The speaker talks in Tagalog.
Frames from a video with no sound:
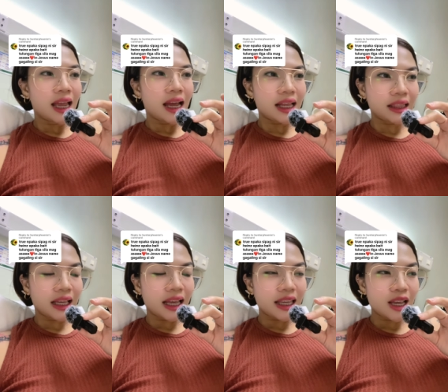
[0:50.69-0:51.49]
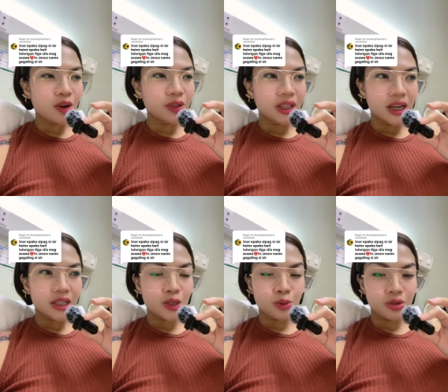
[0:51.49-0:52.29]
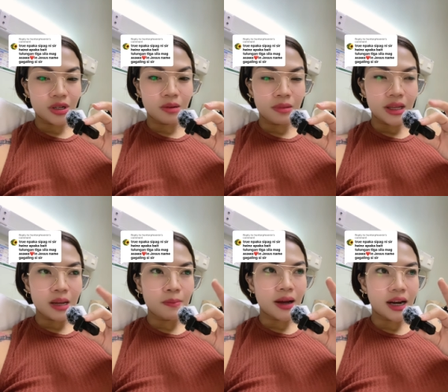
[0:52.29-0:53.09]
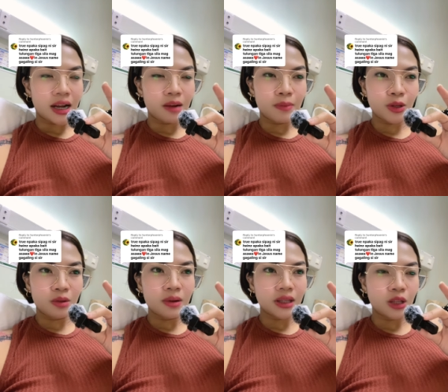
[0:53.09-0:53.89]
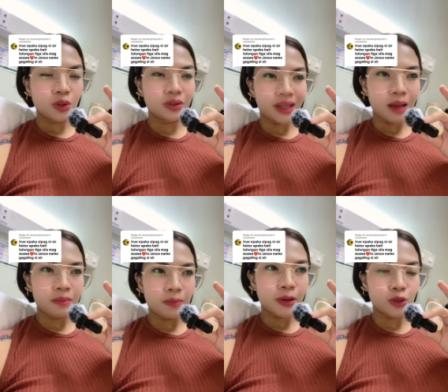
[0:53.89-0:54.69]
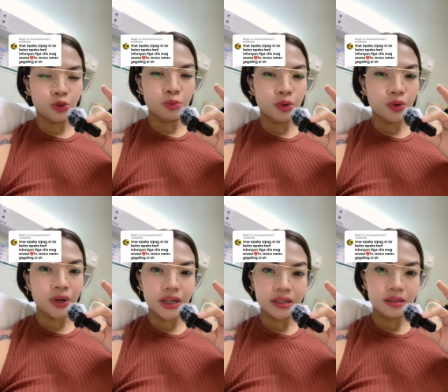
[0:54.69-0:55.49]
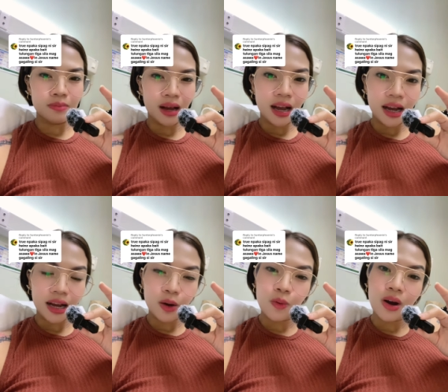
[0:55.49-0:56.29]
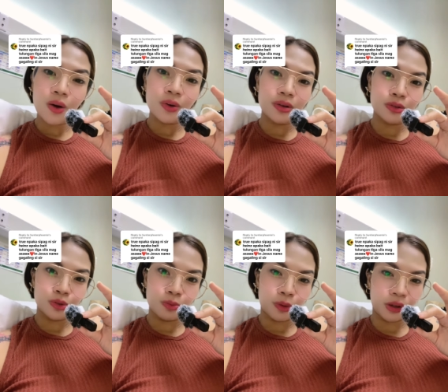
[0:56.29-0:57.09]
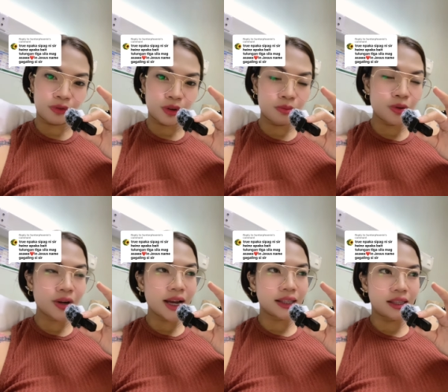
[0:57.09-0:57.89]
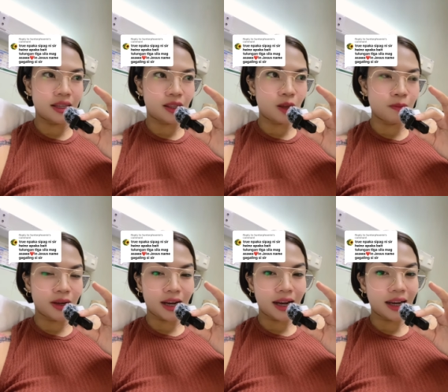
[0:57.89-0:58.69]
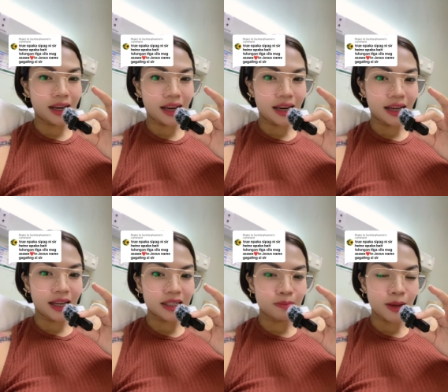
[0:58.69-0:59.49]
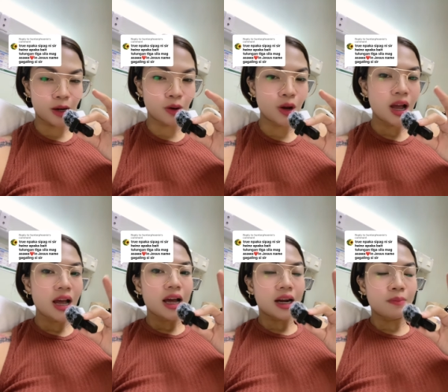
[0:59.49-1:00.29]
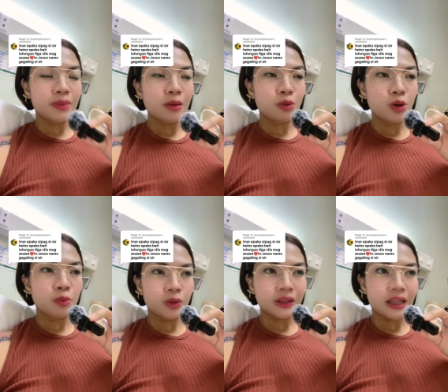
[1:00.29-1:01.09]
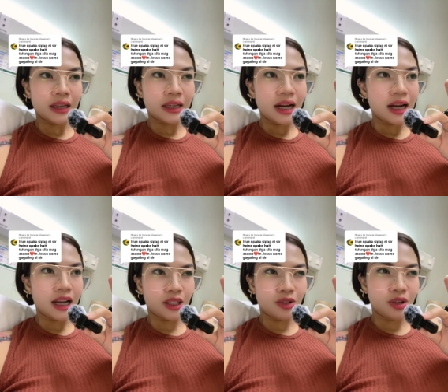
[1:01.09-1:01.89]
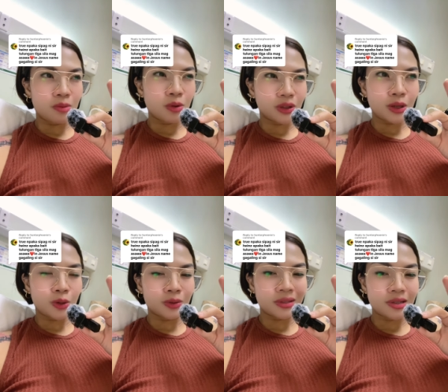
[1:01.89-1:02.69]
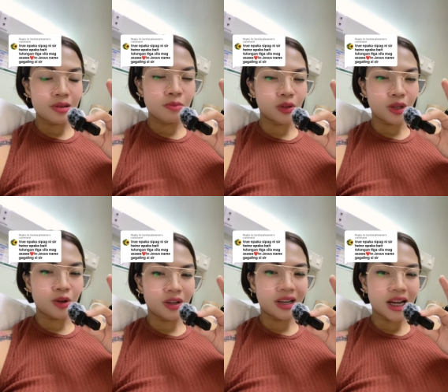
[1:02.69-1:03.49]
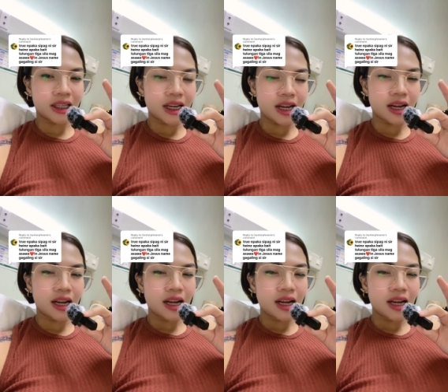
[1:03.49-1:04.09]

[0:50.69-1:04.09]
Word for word: at kaya niya ako dinala sa social media para pag dumating tong time na pagsubok ko is makakakuha ako ng support from you kahit hindi tayo magkakilala guys. Pero ramdam ko po talaga kahit yung emoticon, emoticon lang na,